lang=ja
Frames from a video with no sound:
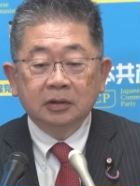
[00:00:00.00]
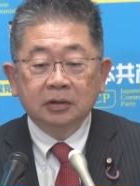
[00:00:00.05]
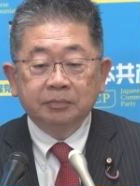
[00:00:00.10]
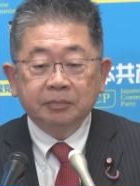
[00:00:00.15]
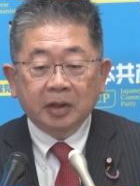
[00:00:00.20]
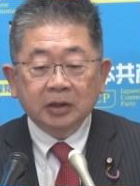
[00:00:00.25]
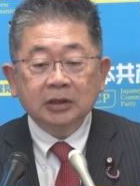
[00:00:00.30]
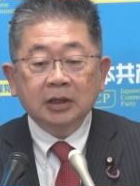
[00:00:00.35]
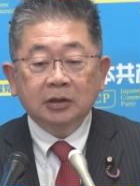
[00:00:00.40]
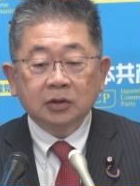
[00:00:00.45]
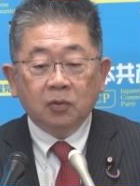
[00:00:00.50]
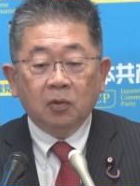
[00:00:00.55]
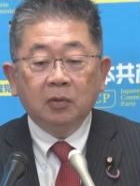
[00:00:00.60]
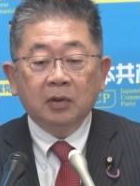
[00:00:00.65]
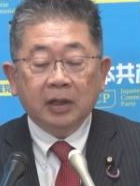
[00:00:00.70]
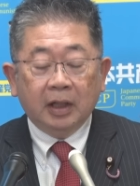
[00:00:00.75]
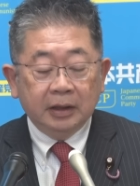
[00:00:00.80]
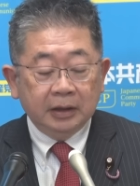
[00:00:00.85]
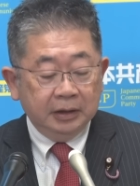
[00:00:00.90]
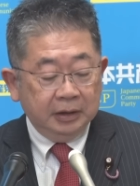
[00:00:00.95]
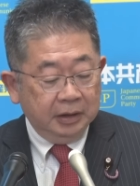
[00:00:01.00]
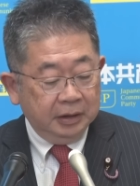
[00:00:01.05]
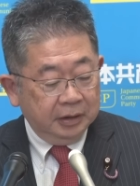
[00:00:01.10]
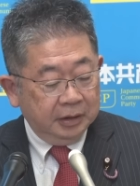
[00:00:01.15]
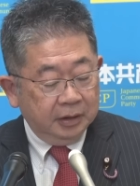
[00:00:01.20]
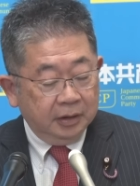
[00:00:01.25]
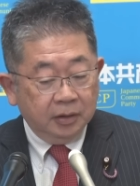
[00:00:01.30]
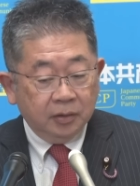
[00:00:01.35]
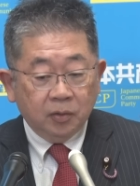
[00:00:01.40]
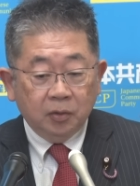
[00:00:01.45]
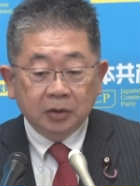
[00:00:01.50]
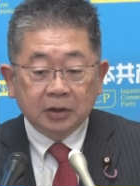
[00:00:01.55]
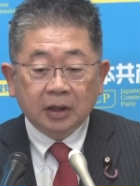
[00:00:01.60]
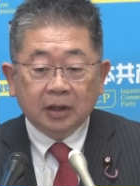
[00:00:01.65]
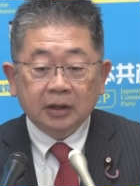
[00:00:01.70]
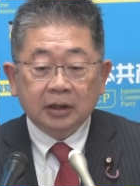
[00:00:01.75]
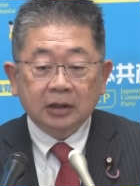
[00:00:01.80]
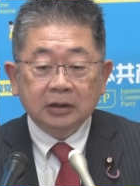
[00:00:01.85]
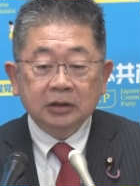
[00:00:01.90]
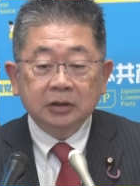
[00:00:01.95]
まあ、しかし今回こういっ
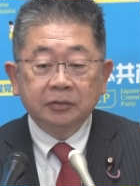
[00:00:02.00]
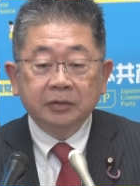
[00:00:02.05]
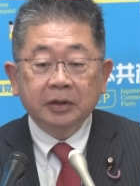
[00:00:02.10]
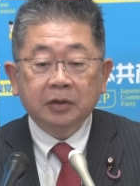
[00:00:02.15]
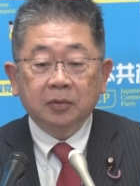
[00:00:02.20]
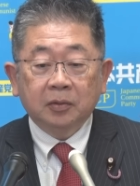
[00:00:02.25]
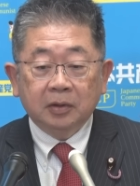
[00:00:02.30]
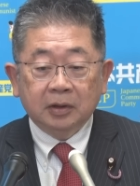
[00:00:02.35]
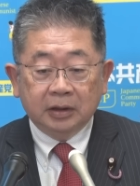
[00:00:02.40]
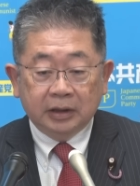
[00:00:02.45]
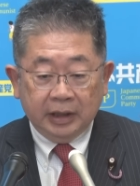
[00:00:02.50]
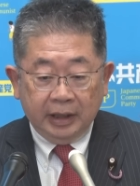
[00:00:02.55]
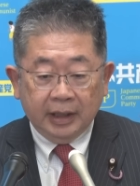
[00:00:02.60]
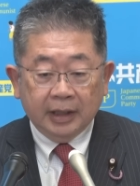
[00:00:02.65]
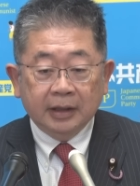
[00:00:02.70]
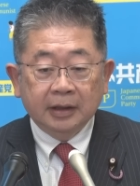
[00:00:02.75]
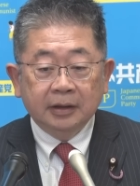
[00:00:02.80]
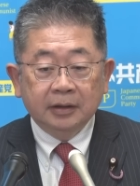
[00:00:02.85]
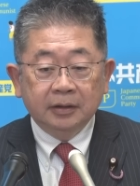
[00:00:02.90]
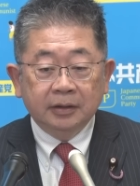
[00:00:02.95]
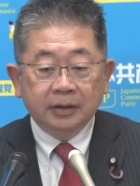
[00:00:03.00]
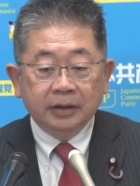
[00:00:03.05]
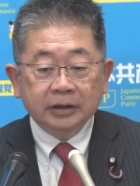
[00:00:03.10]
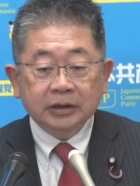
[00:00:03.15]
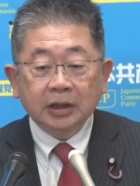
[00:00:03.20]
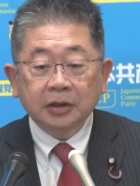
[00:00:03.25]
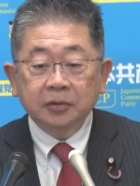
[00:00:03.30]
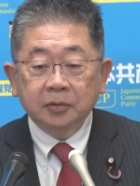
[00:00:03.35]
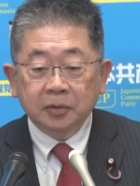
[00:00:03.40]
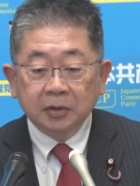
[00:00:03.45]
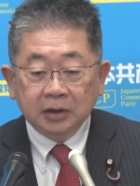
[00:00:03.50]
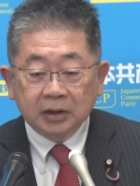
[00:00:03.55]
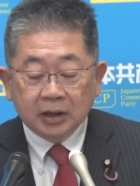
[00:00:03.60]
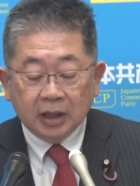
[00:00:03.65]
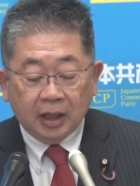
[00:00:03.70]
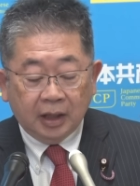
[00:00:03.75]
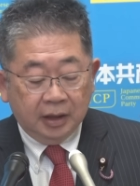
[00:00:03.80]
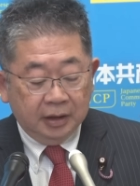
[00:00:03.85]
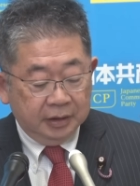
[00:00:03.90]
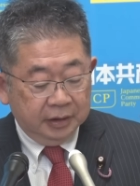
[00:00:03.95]
た形で受け取って、で先ほど言っ
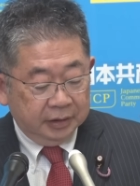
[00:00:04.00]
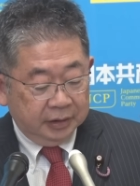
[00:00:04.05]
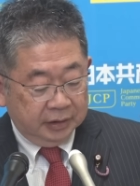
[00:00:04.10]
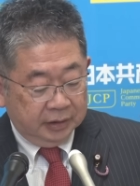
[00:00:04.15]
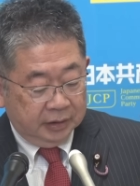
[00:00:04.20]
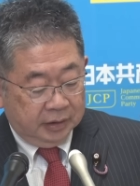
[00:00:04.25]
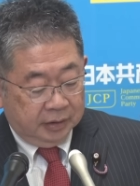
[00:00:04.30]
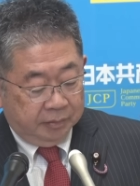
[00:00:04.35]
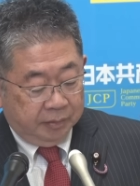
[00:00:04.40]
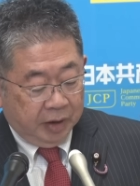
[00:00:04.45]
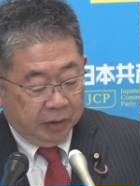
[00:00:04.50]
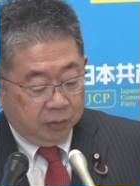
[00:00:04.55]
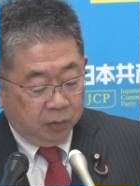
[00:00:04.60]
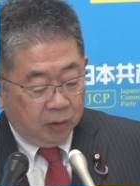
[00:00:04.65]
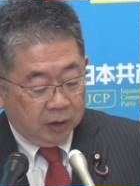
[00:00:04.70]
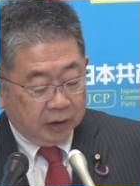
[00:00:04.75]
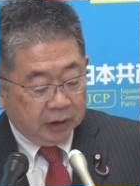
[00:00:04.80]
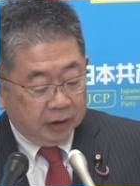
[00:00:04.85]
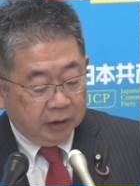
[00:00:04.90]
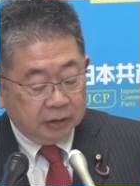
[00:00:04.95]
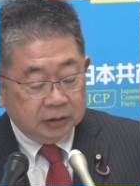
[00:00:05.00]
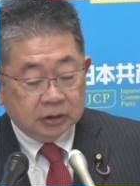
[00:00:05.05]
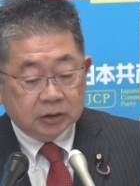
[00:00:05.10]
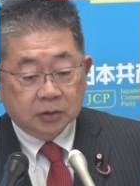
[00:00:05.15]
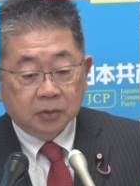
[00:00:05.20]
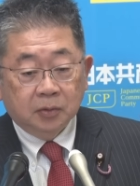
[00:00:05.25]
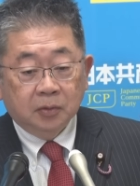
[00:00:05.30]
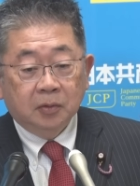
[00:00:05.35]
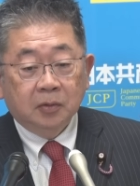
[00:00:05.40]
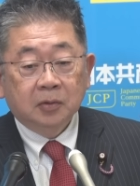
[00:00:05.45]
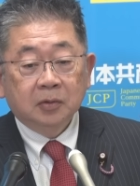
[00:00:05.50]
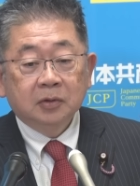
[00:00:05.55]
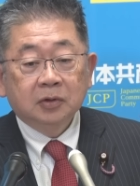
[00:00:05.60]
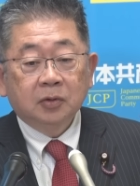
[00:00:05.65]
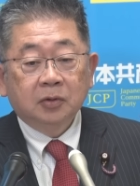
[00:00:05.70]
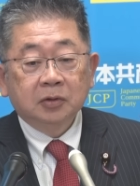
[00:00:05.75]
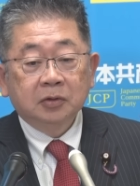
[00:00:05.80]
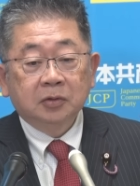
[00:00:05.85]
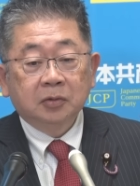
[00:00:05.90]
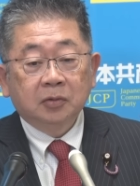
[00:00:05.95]
た、まあ、の岡田幹事長の
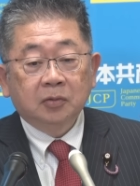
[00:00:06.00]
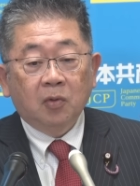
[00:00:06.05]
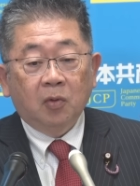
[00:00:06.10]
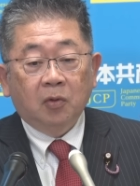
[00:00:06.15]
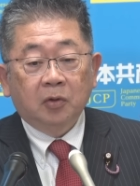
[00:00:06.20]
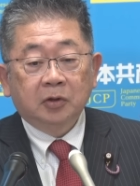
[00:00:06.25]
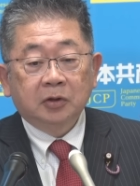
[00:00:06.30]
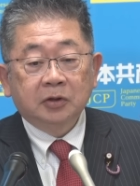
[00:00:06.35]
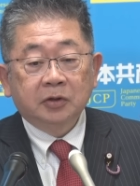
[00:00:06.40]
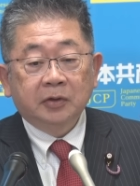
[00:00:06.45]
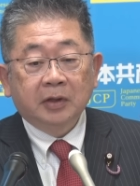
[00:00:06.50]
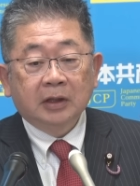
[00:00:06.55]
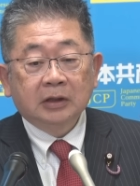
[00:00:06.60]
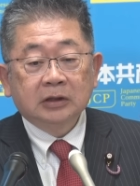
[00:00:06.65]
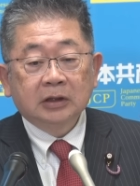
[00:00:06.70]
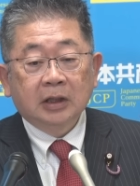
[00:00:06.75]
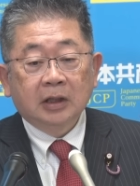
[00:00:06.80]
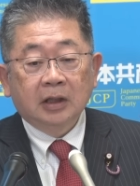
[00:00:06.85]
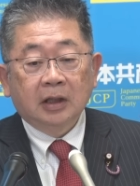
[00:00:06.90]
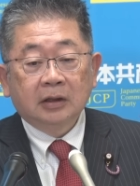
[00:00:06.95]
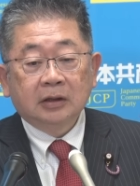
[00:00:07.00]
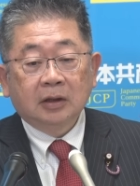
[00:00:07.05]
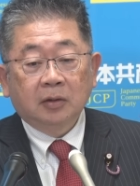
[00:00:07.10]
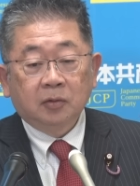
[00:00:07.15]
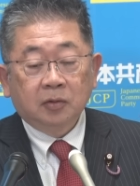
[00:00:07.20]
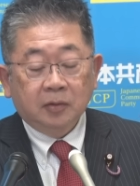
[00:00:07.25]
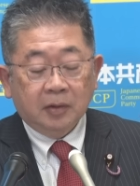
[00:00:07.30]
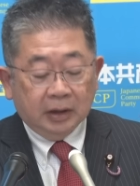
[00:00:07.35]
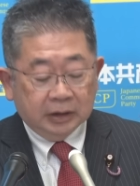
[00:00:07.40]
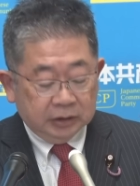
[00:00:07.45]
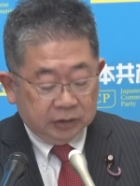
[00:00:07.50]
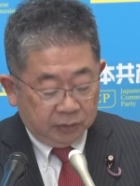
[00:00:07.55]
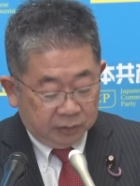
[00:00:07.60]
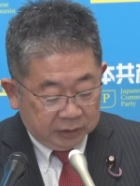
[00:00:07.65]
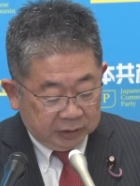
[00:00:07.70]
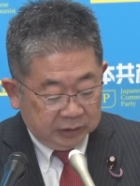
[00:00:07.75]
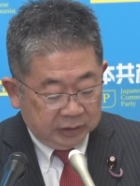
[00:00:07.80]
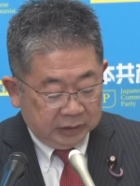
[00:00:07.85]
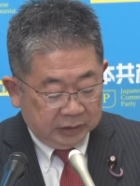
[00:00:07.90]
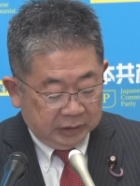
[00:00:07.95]
そういう心強い発言があったことは非常
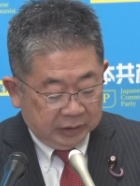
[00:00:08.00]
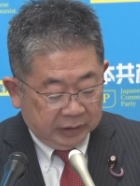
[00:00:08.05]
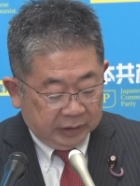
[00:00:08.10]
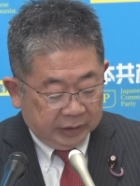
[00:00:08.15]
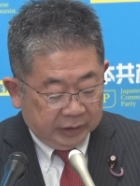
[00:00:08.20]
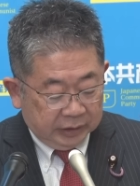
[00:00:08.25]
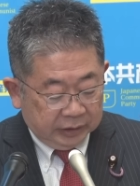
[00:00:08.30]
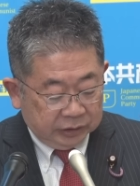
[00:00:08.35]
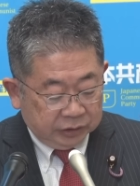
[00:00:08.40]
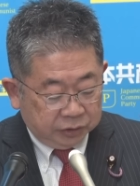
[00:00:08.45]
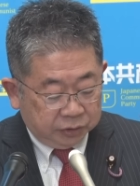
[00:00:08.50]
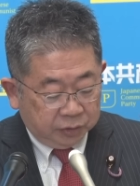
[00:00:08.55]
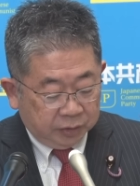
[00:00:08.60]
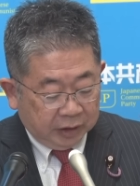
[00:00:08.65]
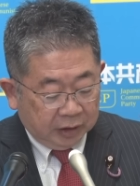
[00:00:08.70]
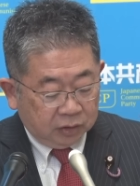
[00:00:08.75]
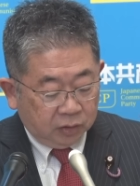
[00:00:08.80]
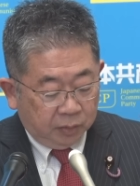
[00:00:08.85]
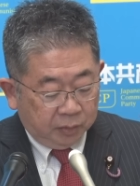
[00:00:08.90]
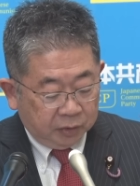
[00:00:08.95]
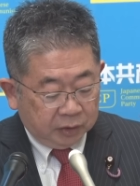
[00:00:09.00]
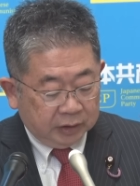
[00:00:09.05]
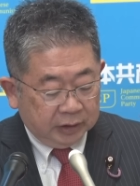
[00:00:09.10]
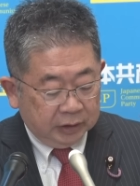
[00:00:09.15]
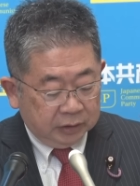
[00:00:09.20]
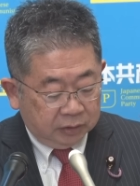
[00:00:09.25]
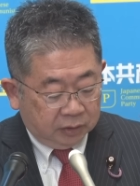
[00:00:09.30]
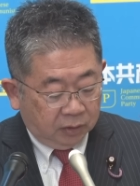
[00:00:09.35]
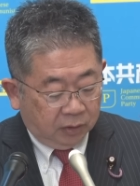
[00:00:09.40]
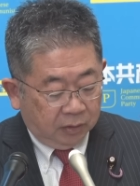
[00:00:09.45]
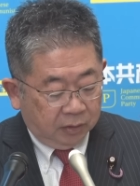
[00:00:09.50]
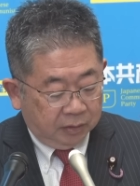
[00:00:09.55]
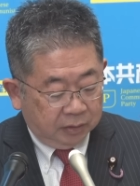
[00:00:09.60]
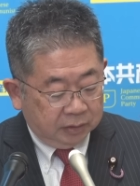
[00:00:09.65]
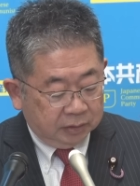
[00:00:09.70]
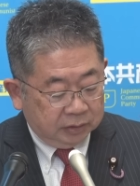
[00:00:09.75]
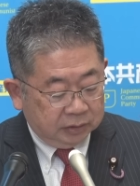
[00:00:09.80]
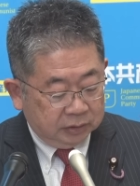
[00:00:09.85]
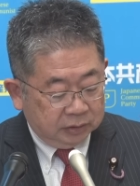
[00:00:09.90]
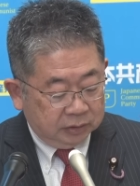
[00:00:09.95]
に重要だと思っていると
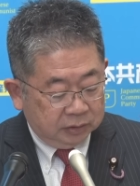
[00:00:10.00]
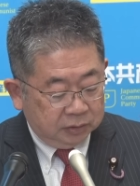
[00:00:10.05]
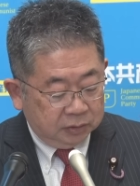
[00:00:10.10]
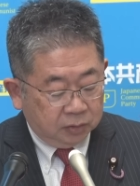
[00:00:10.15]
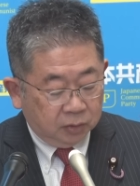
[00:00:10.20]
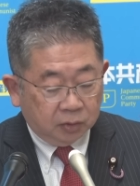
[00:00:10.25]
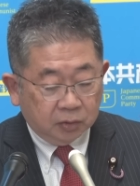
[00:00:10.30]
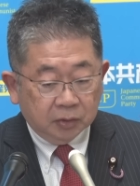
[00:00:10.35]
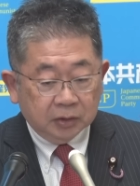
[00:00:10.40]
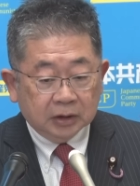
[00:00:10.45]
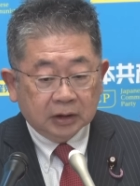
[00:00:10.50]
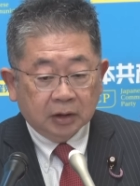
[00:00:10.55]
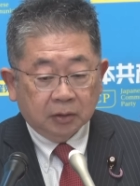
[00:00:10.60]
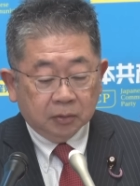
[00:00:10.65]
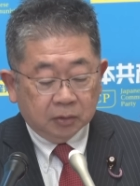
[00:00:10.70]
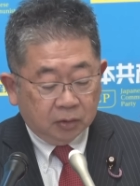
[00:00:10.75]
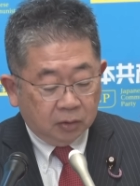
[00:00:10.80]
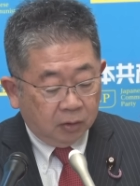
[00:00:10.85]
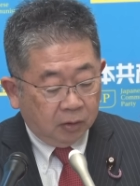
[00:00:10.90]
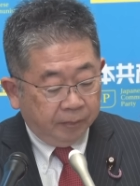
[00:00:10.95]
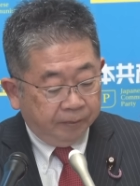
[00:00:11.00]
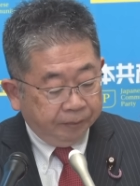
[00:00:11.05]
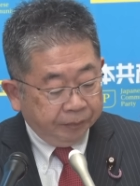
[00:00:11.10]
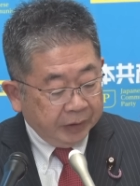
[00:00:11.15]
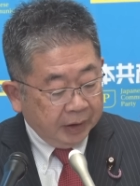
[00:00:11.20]
いうことを言ったのと、